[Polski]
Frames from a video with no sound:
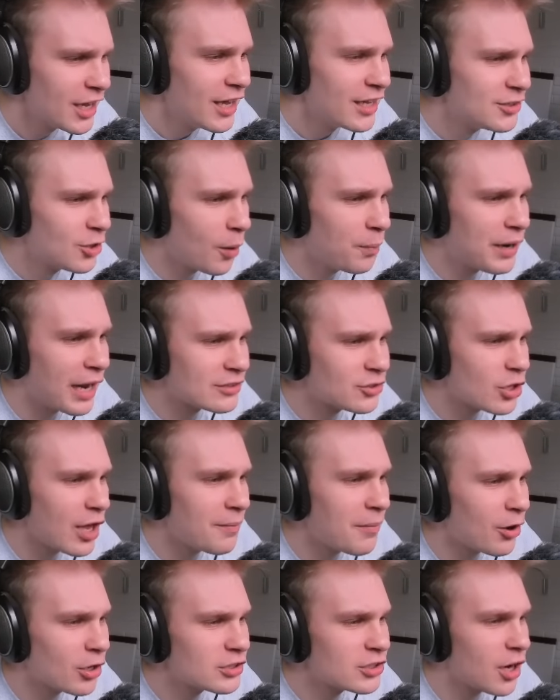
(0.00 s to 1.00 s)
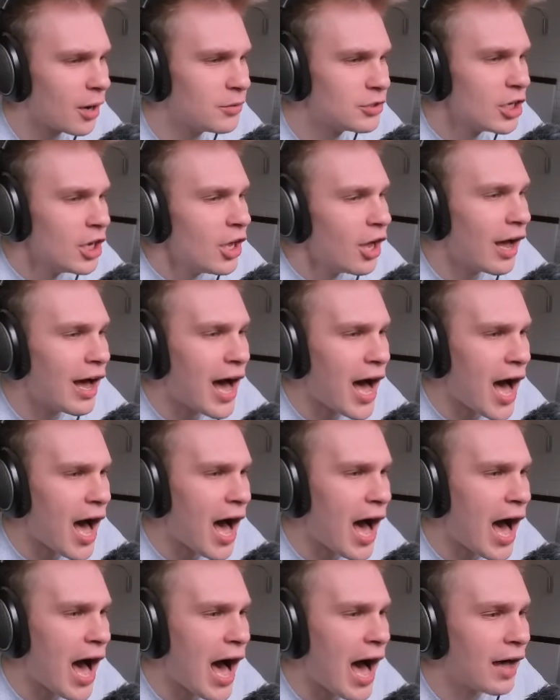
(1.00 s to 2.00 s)
Dobra, co ja mogę zrobić?
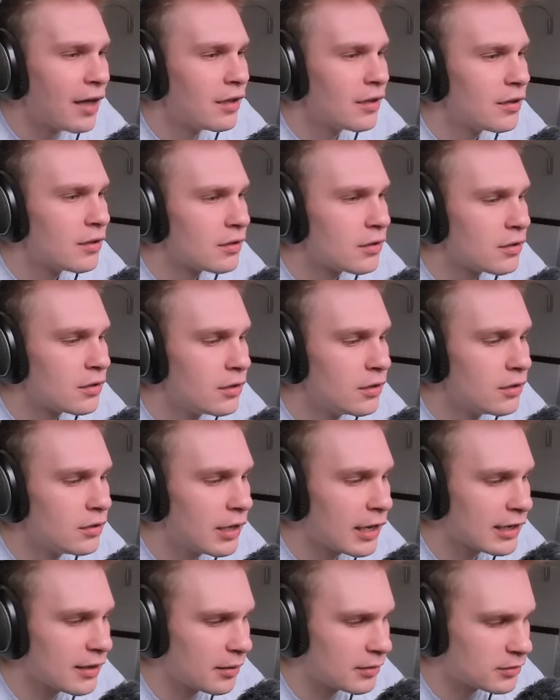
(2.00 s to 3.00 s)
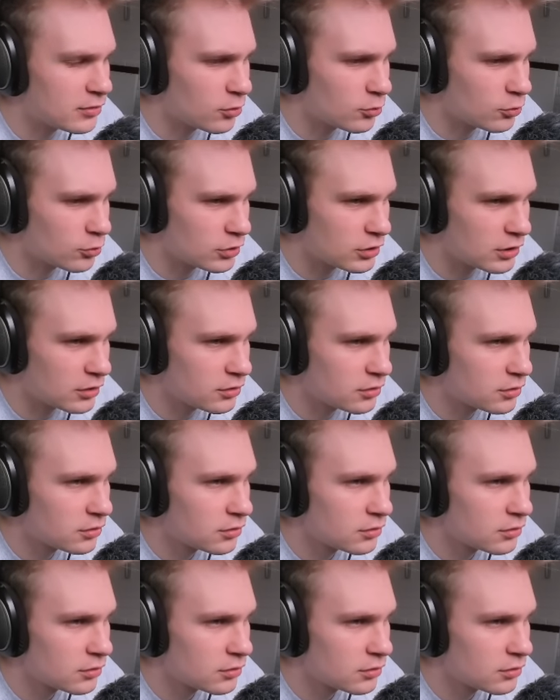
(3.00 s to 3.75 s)
Aaaa! Jak ja mam stąd mm -hmm. uciec?